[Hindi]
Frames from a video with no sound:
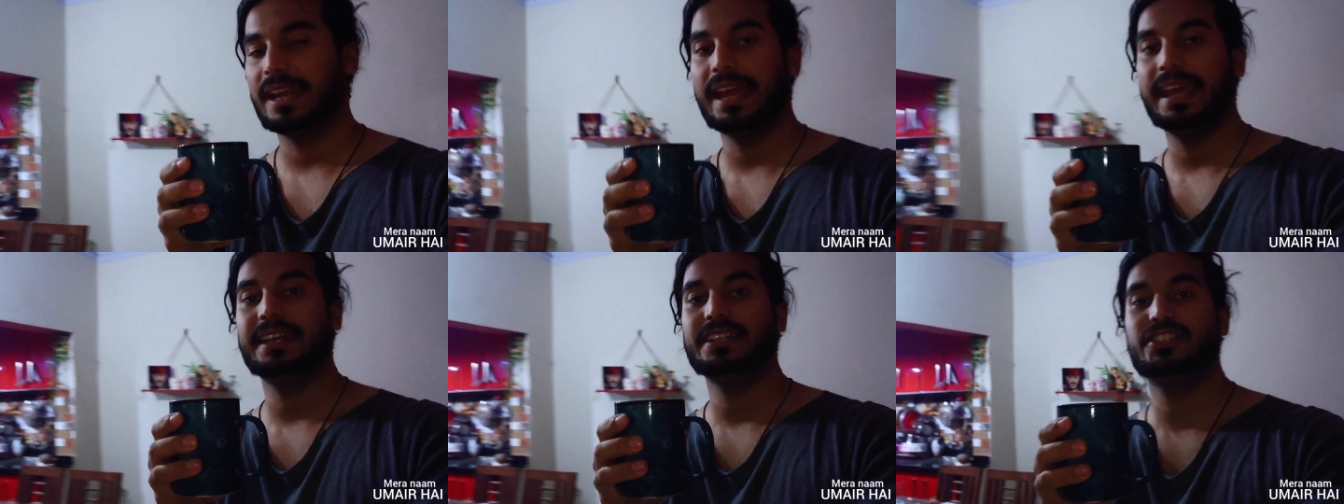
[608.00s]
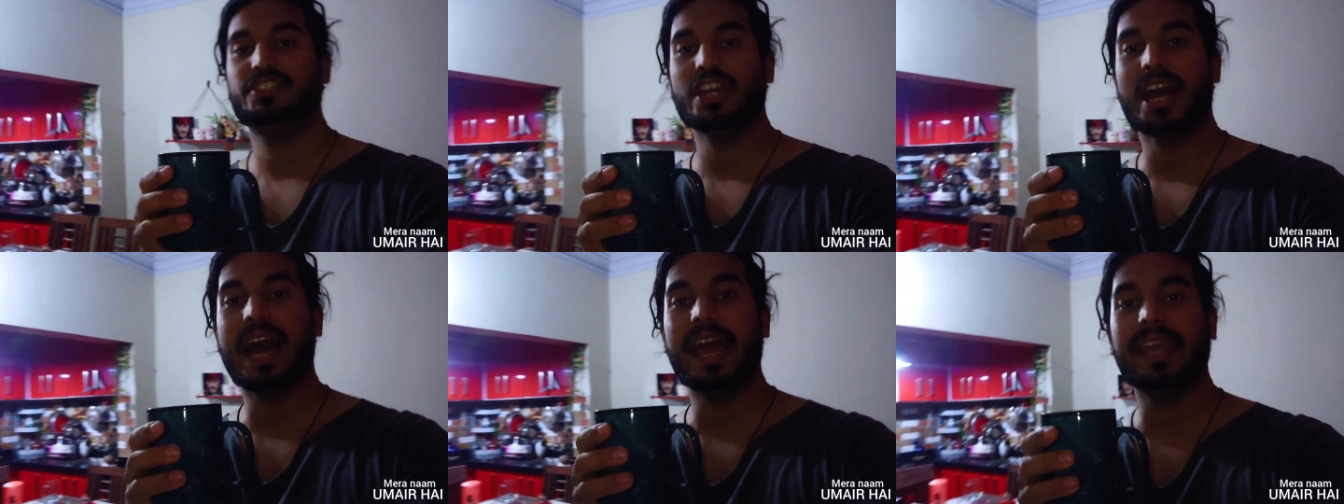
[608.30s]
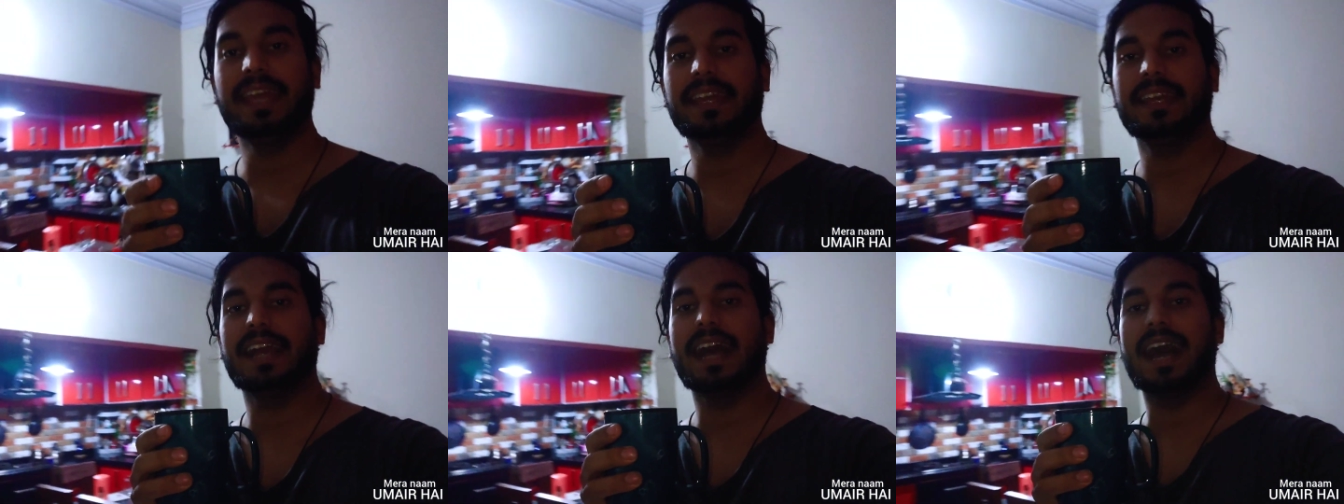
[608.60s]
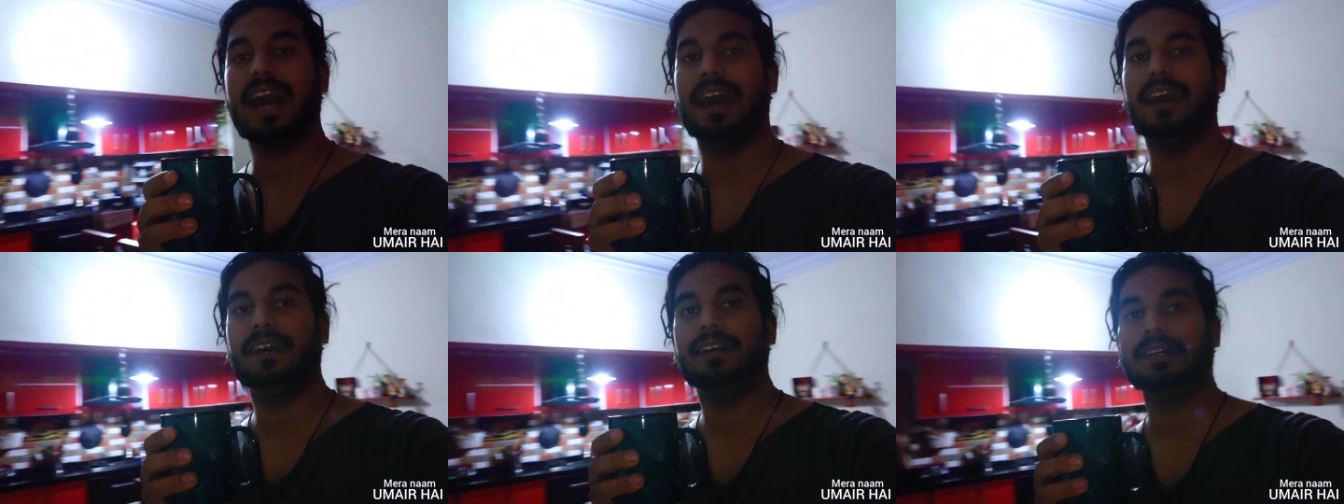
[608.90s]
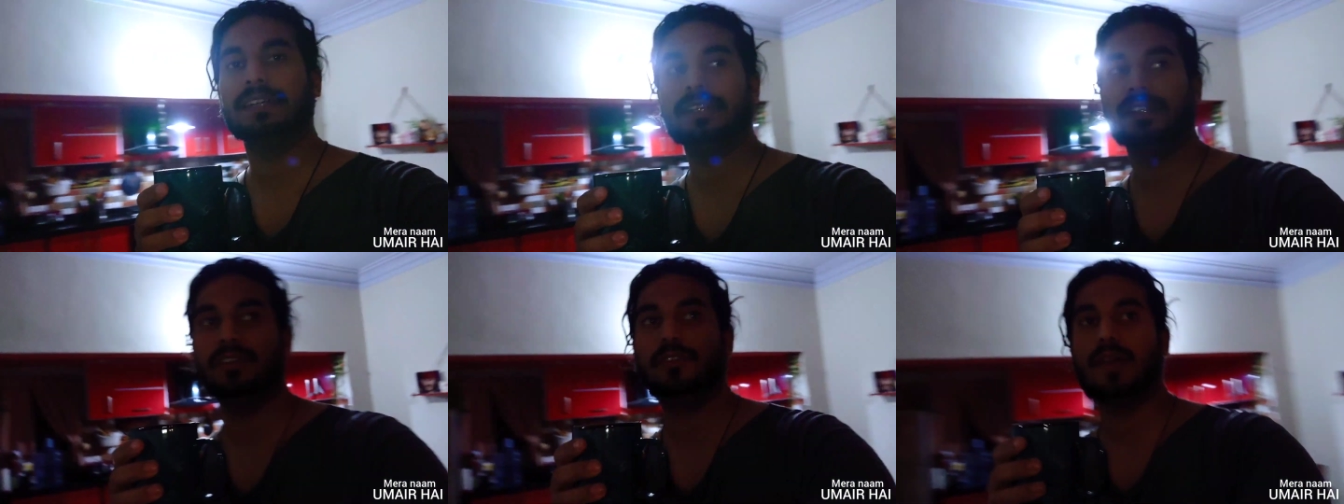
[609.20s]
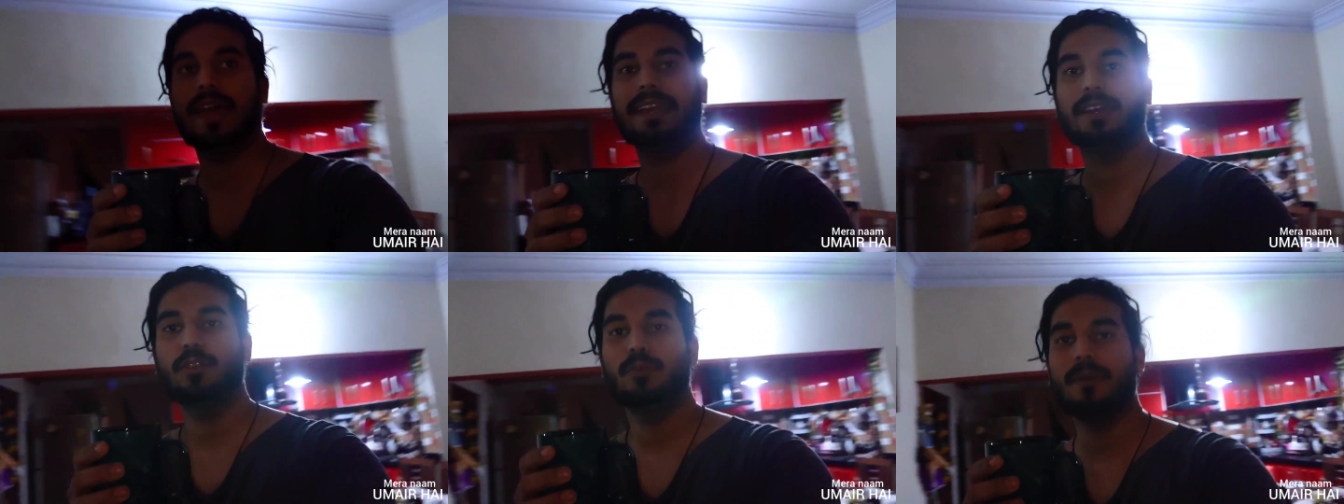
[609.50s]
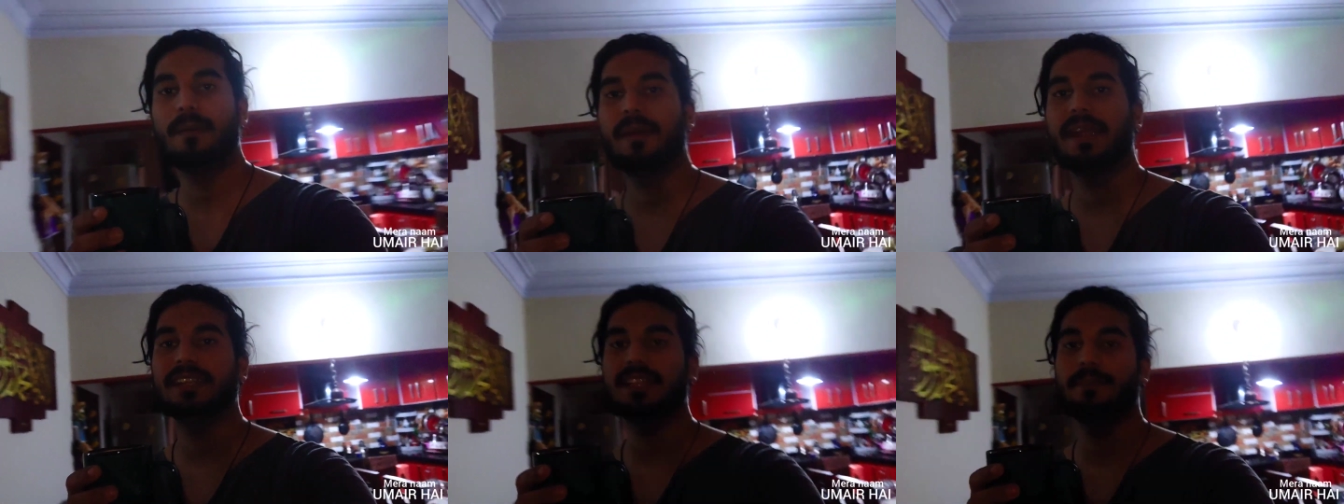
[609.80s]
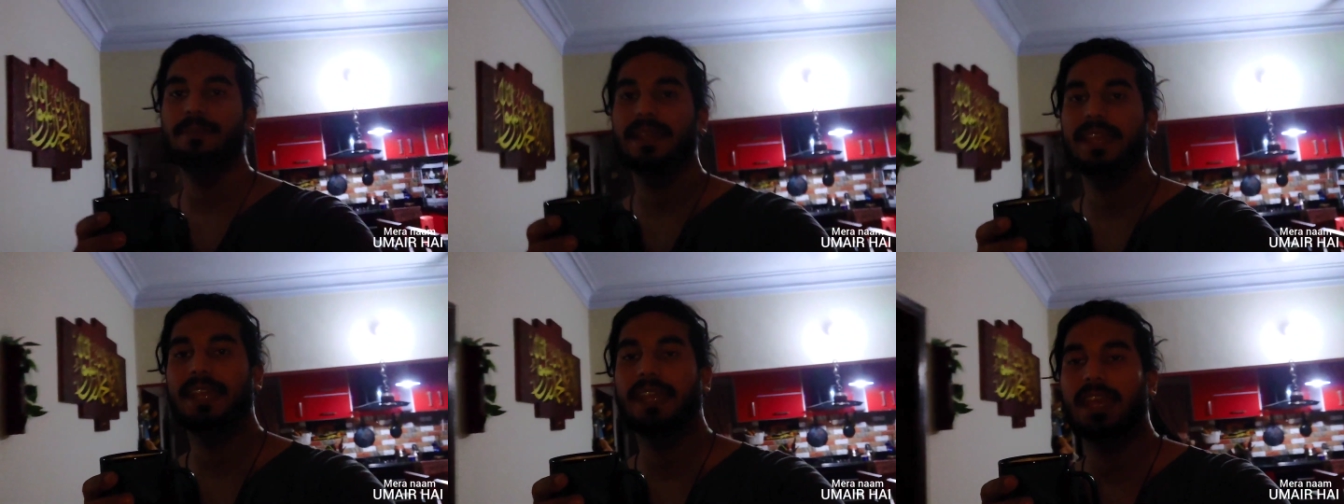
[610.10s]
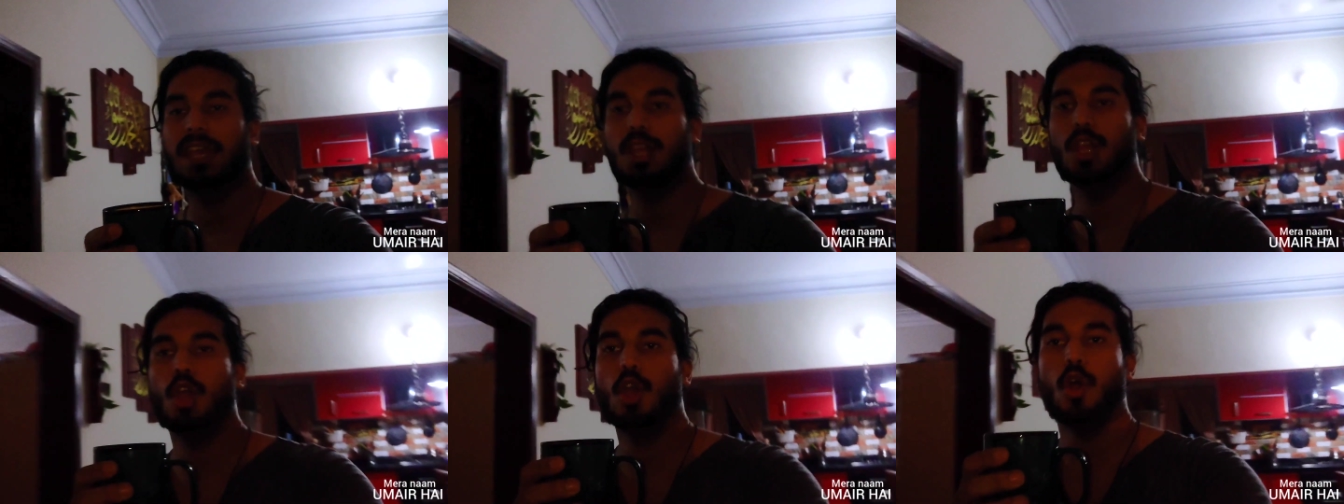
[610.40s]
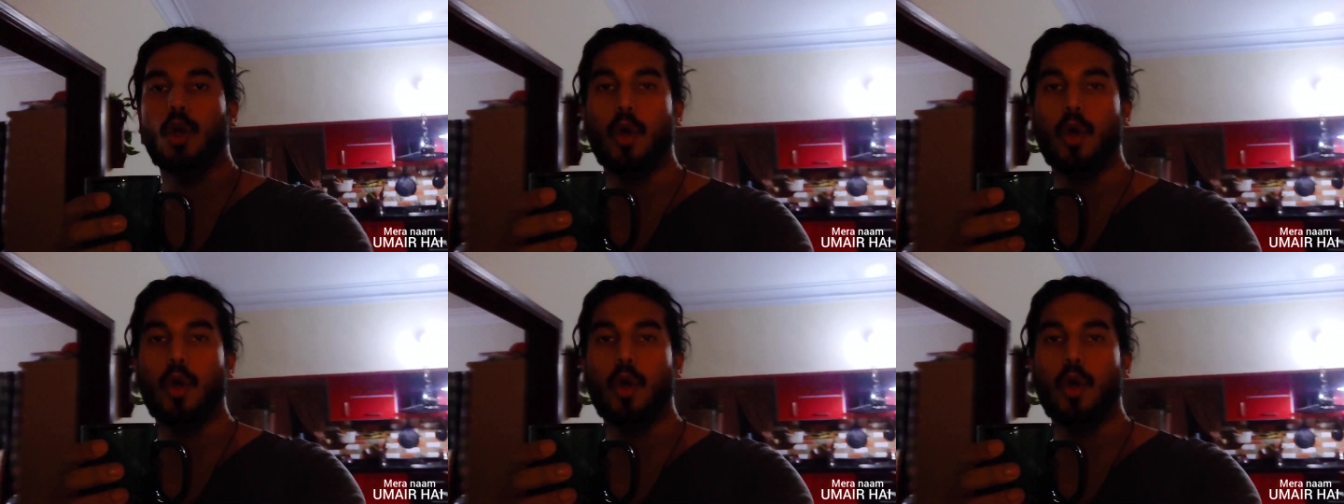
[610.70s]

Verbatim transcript: पी रहे हैं चाय कहा ड्राइंग रूम में बैठ के पियेंगे